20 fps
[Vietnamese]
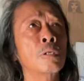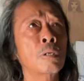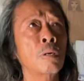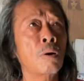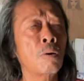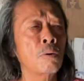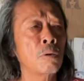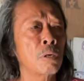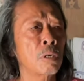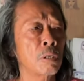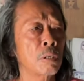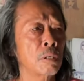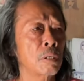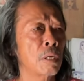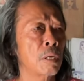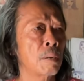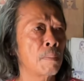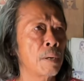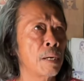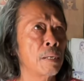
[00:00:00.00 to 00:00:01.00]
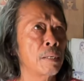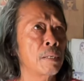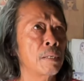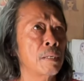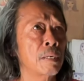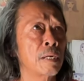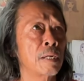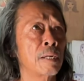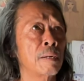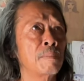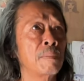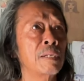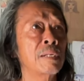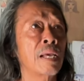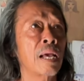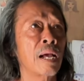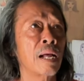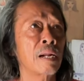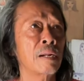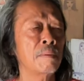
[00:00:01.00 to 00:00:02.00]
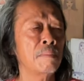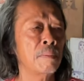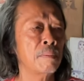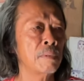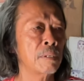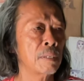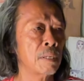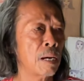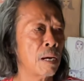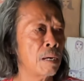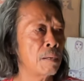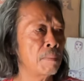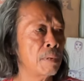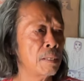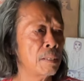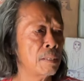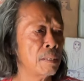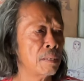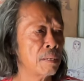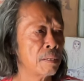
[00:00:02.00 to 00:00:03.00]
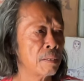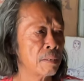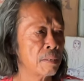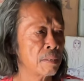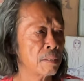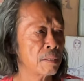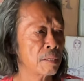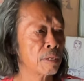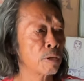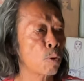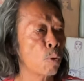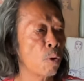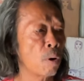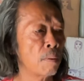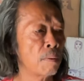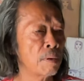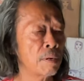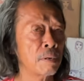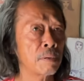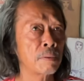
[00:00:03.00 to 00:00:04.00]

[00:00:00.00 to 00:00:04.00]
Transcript: thôi rồi nó về bên bên nhà nó, nó ở bên chùa đó